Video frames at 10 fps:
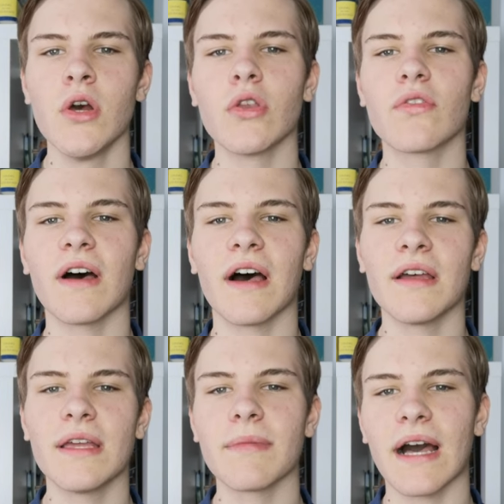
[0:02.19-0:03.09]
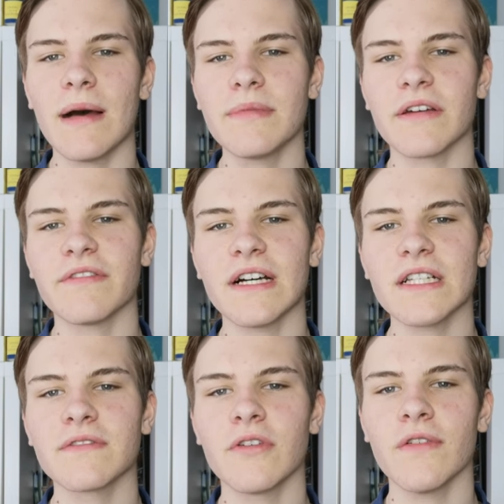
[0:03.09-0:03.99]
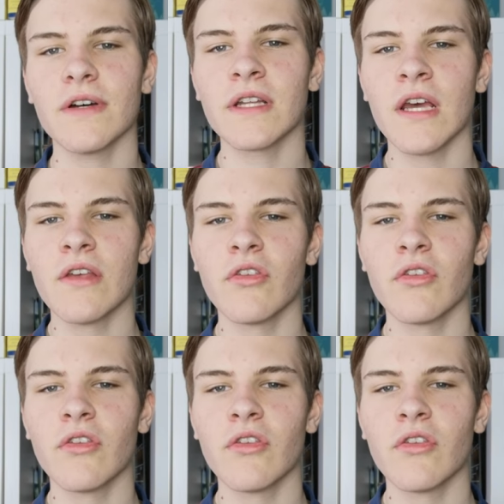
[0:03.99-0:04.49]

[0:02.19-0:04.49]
Und zwar im Rahmen der Fast Forward